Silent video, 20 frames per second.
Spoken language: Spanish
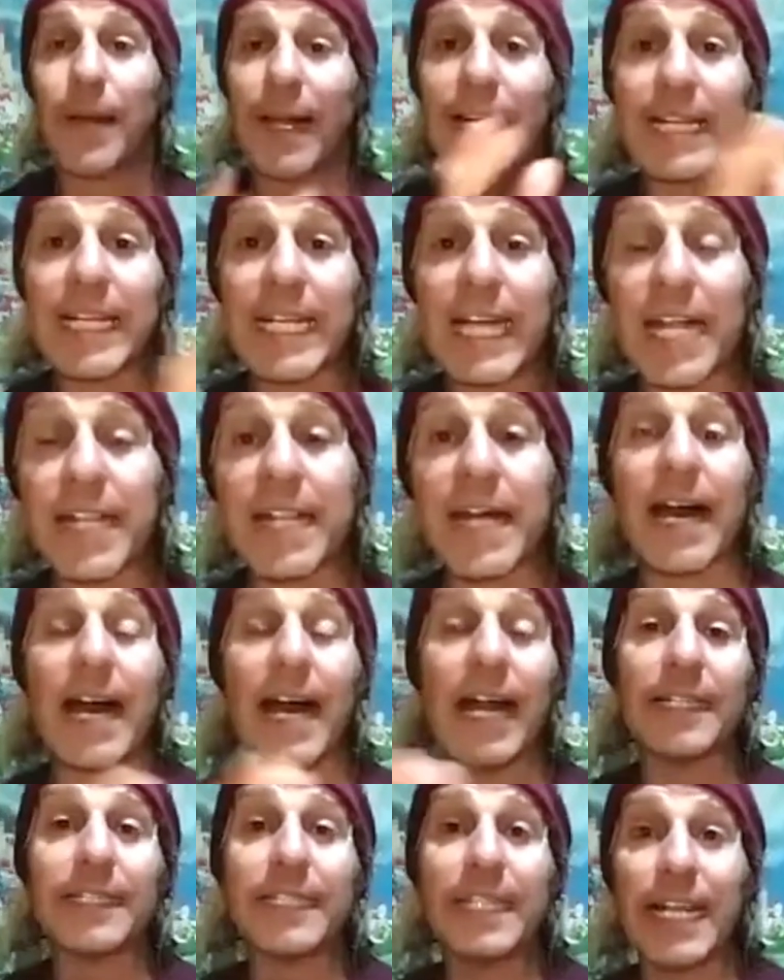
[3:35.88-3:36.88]
va ligada
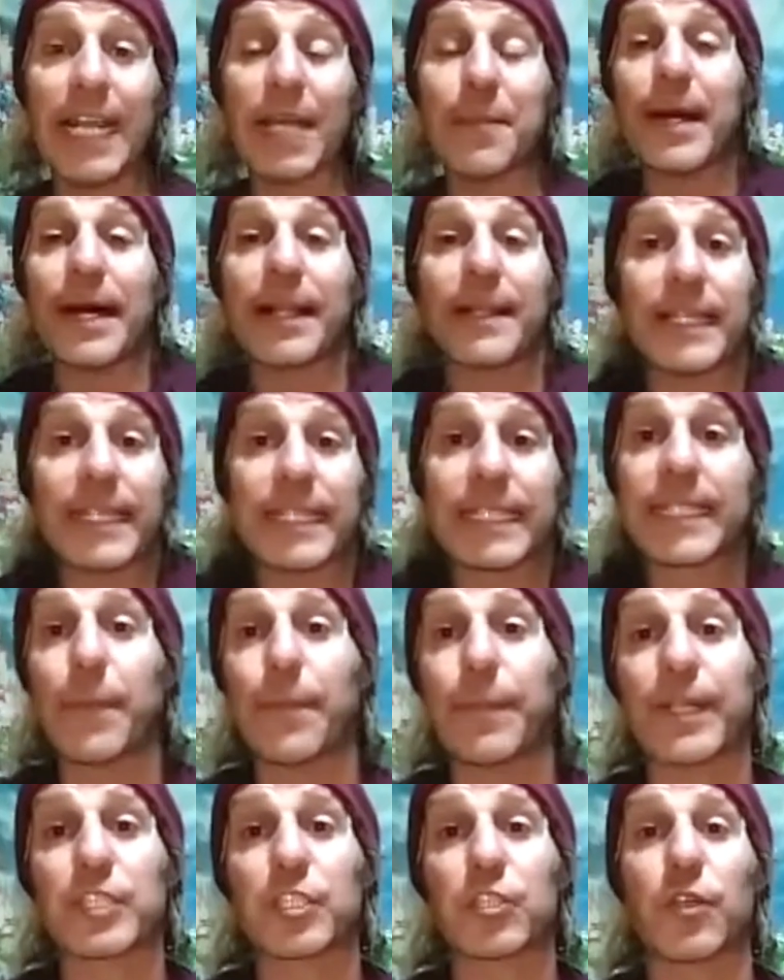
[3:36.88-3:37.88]
al dilema de qué
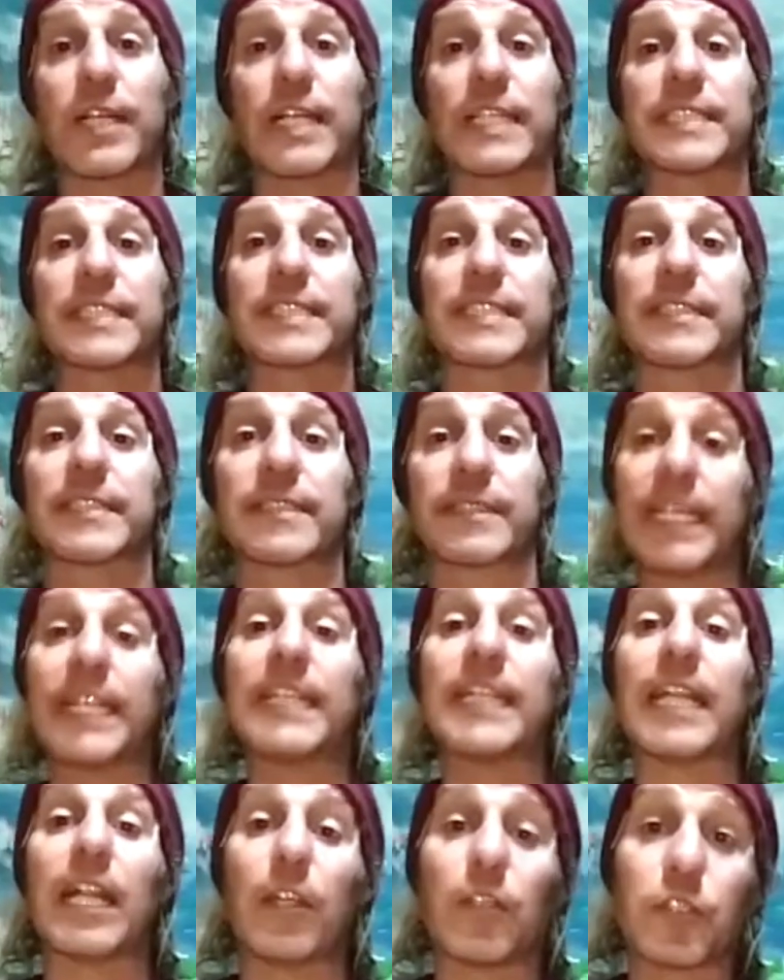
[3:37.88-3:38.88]
personas
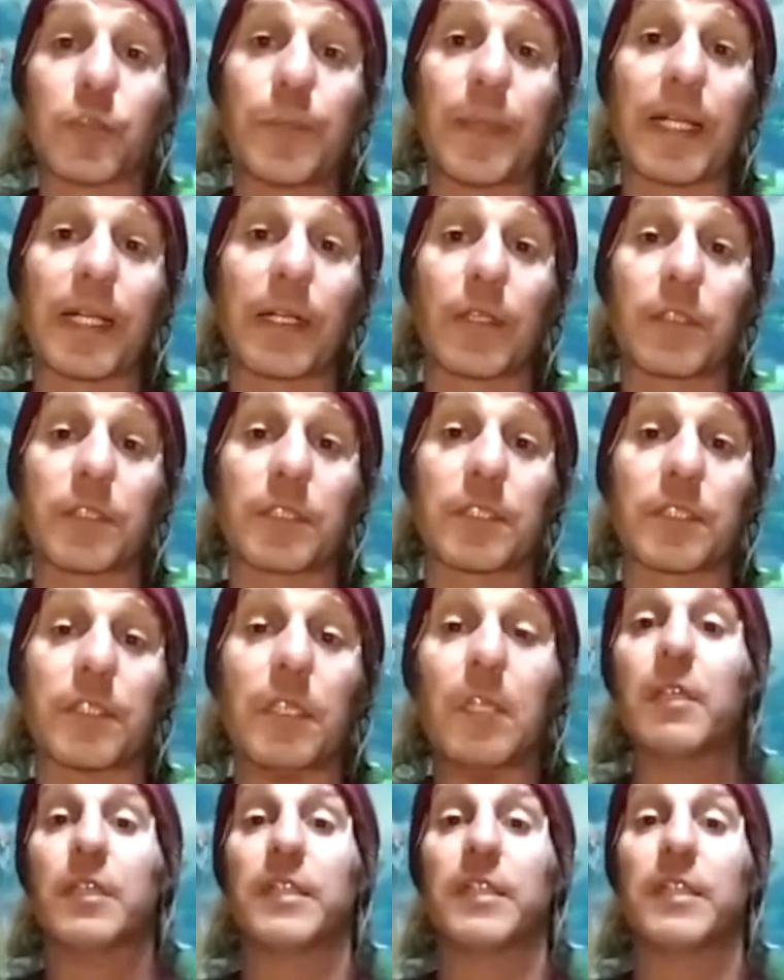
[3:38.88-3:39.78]
tienen a los perros.